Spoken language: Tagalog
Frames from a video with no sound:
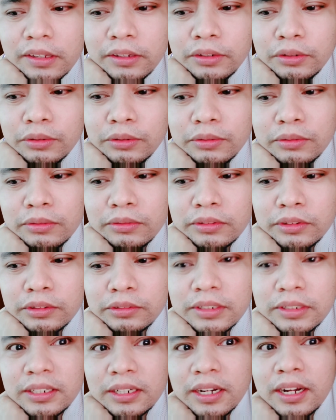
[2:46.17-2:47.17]
ano,
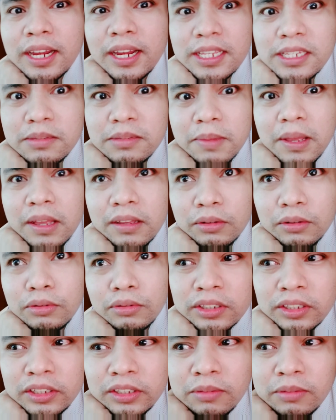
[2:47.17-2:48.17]
nung nagra-rise pa
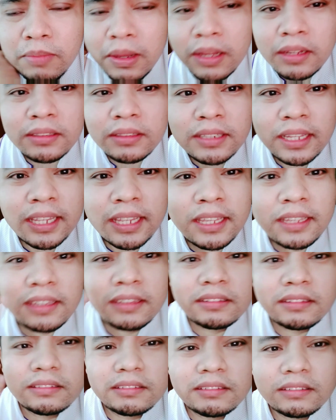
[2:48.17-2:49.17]
ako, yun bang
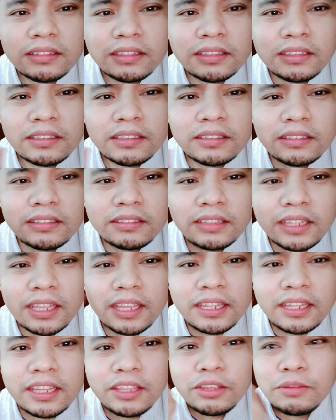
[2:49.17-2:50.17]
nangi
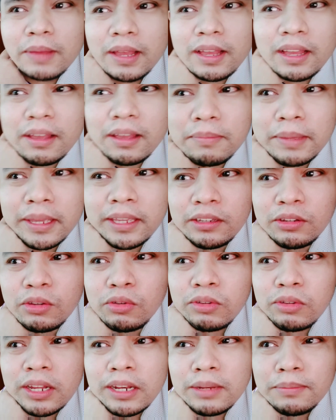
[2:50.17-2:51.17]
nanginig yung mga kamay
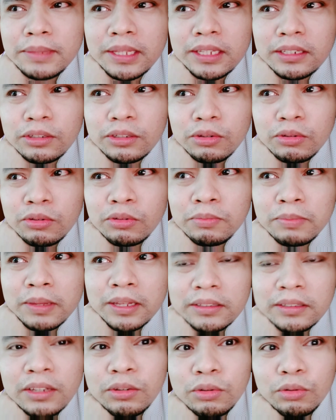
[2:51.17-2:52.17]
ko, kalamnan ko
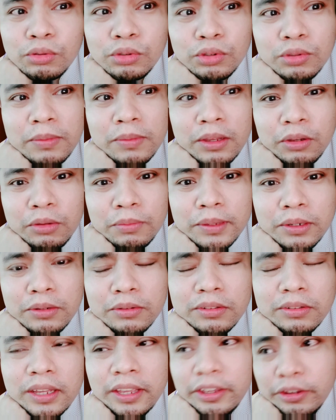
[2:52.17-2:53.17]
pag nagugutom ako.
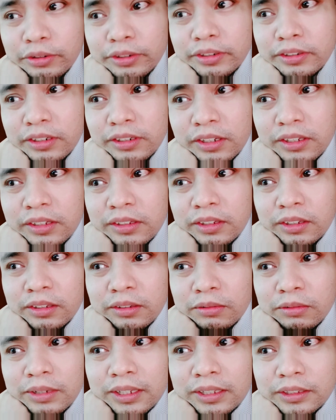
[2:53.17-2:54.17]
Pero ngayon,
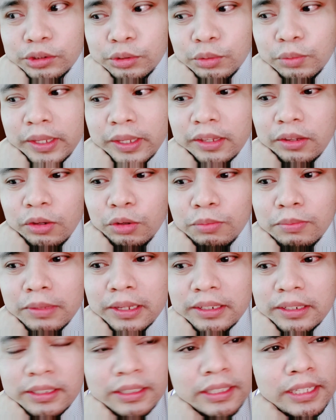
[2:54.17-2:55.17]
while doing
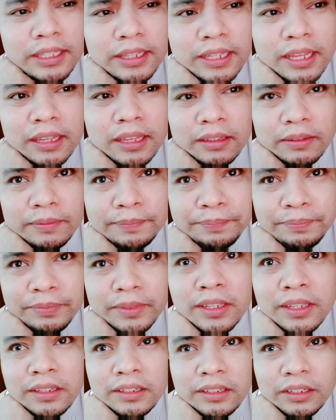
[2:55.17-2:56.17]
OMAD, hindi na.
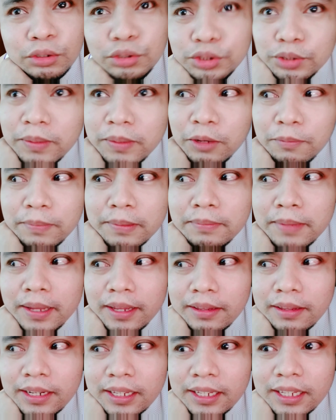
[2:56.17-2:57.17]
Nagutom na ako pag
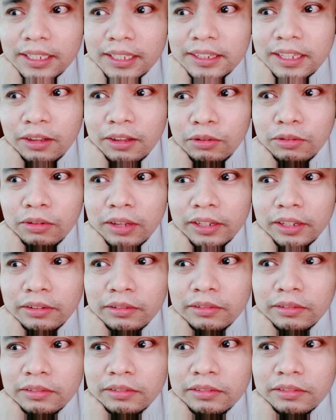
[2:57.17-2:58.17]
may, nakikita kong
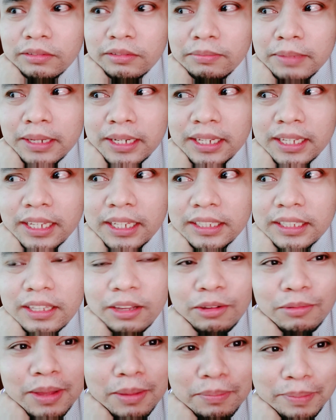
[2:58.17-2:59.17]
ano, may nakikita
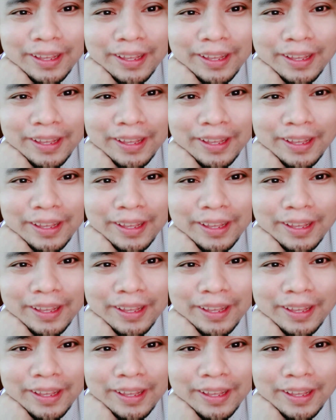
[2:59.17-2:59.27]
akong mga